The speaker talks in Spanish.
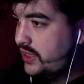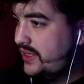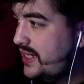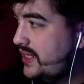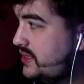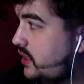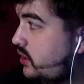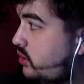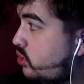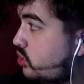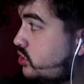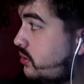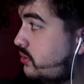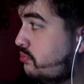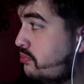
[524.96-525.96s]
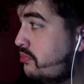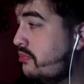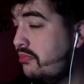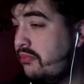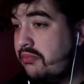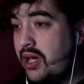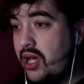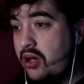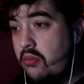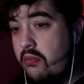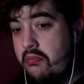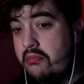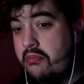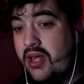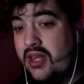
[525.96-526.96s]
Así que chicos, mm,
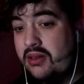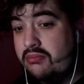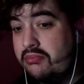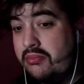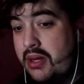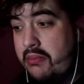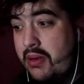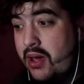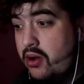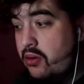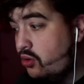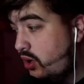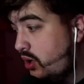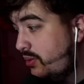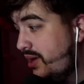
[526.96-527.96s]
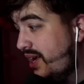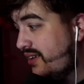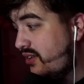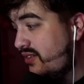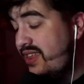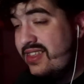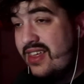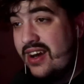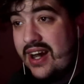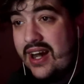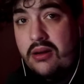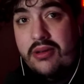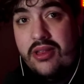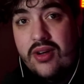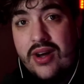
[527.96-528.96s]
me, veo con la obligación de cerrar
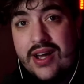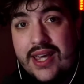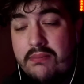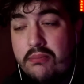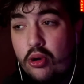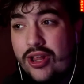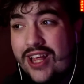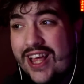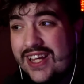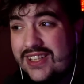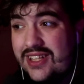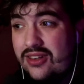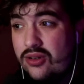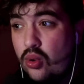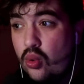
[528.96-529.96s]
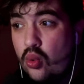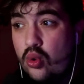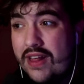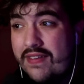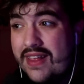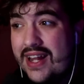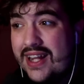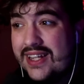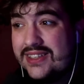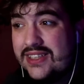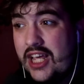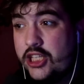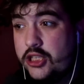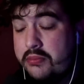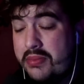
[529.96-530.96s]
el vídeo aquí porque ha sido una de las
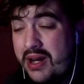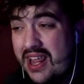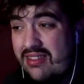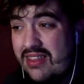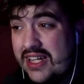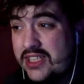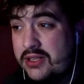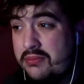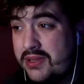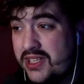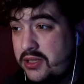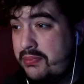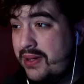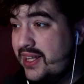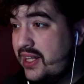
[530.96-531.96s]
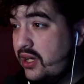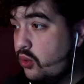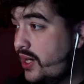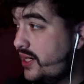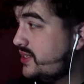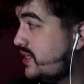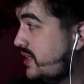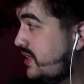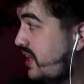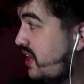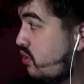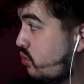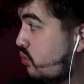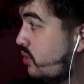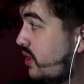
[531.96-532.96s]
experiencias más espectaculares que he
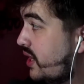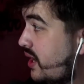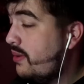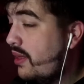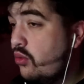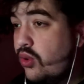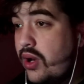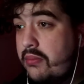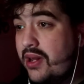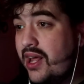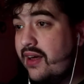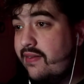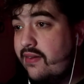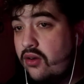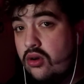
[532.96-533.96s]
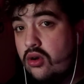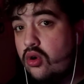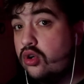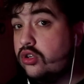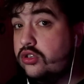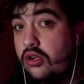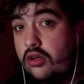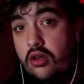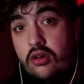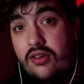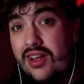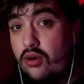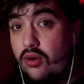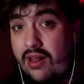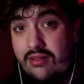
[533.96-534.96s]
tenido nunca tomando una aplicación. Os lo digo
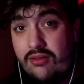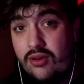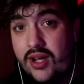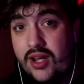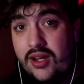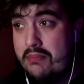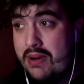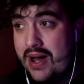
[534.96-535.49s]
de corazón, ¿eh?